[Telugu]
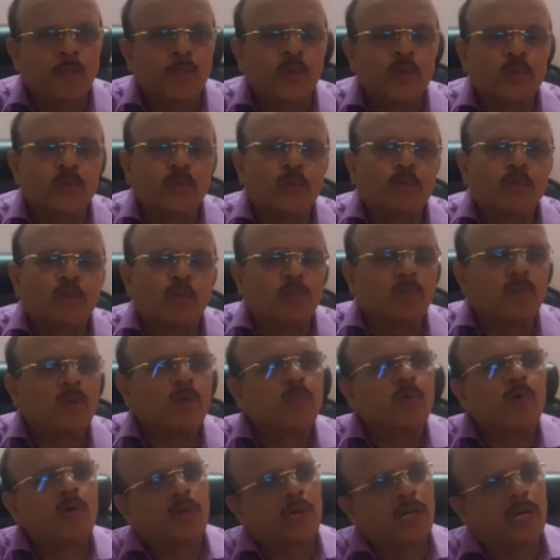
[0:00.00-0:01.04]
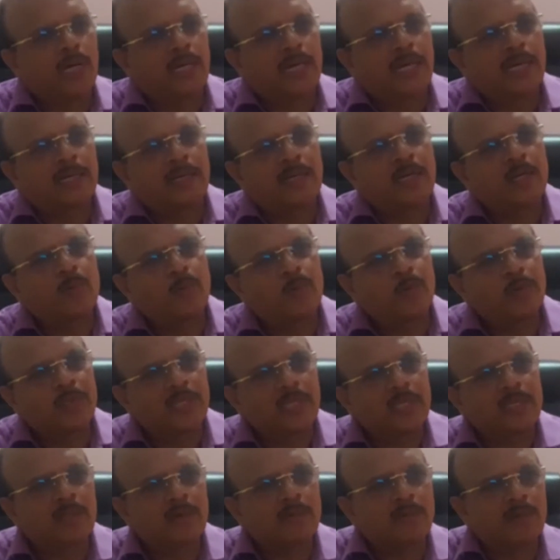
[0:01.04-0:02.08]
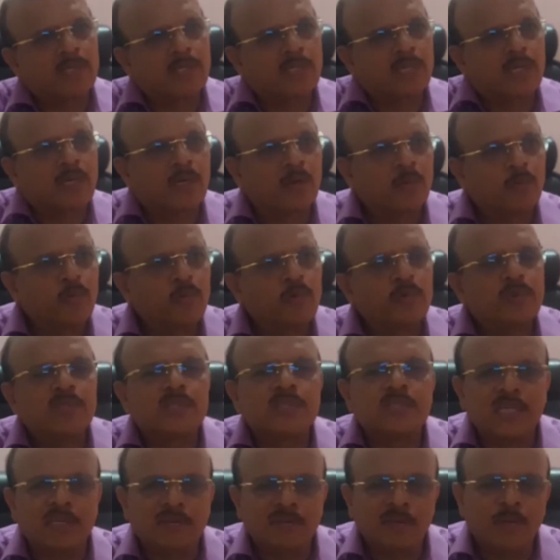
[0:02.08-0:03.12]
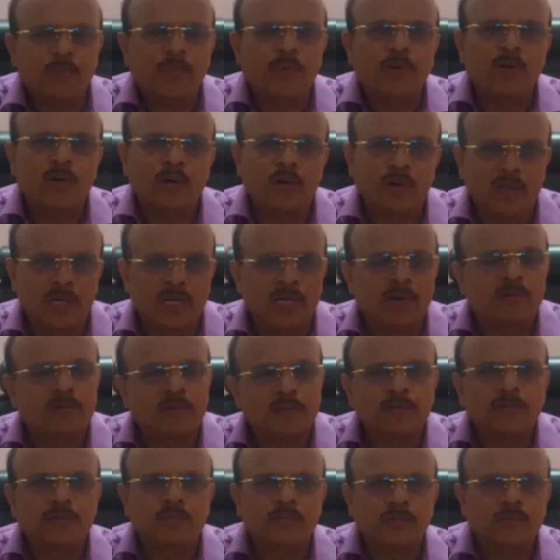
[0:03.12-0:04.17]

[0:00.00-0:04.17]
పంతొమ్మిది తొంభై మూడులో నా డాక్టరేట్ పూర్తయిన తర్వాత పూర్తి స్థాయి వ్యాపారం నాకు రావడం